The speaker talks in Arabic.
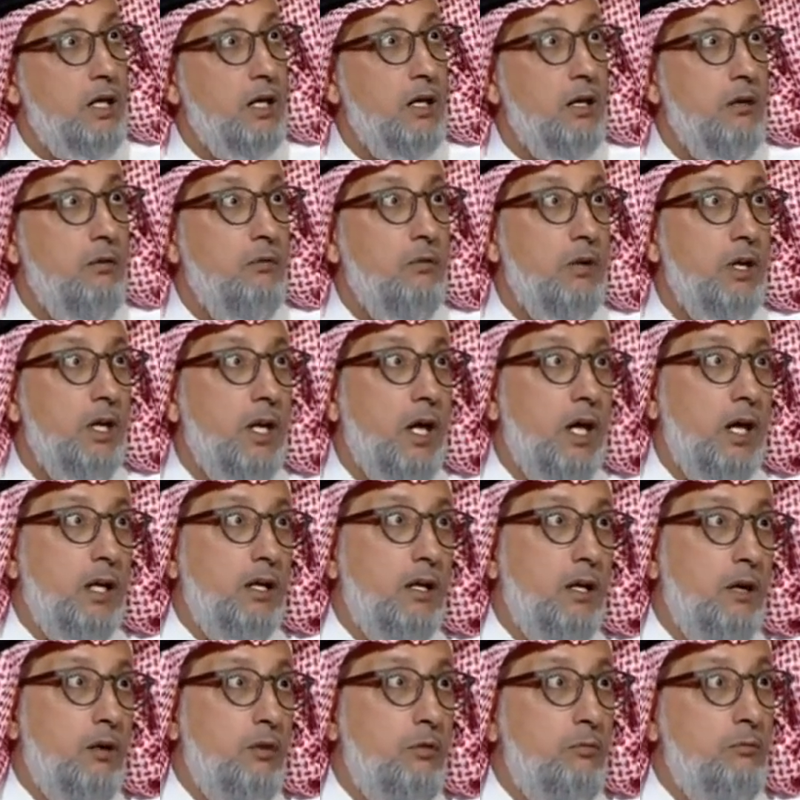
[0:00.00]
قالوا والله
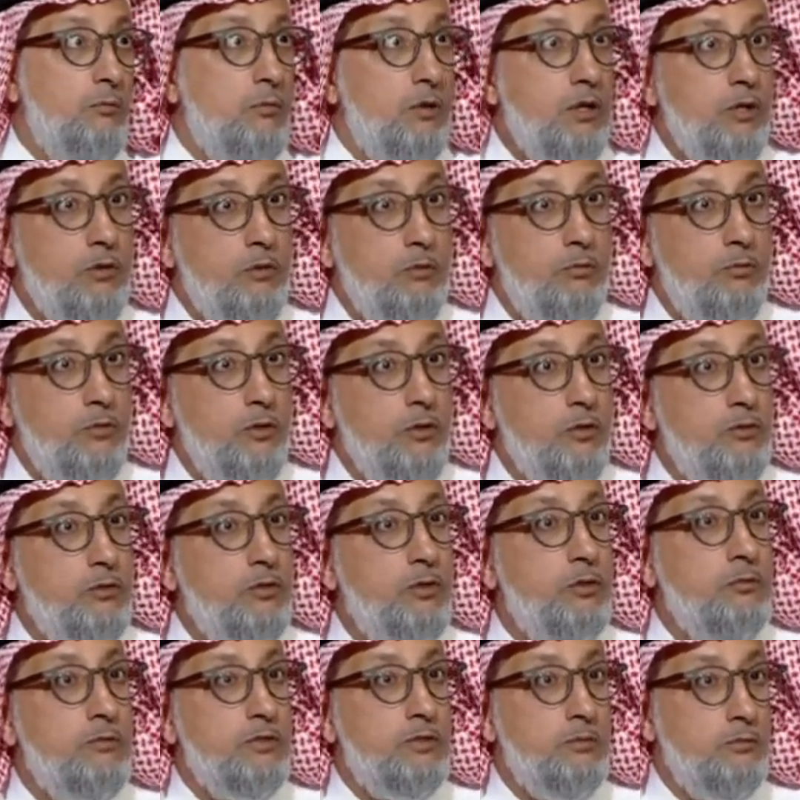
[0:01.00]
انا امي وابوي ودهم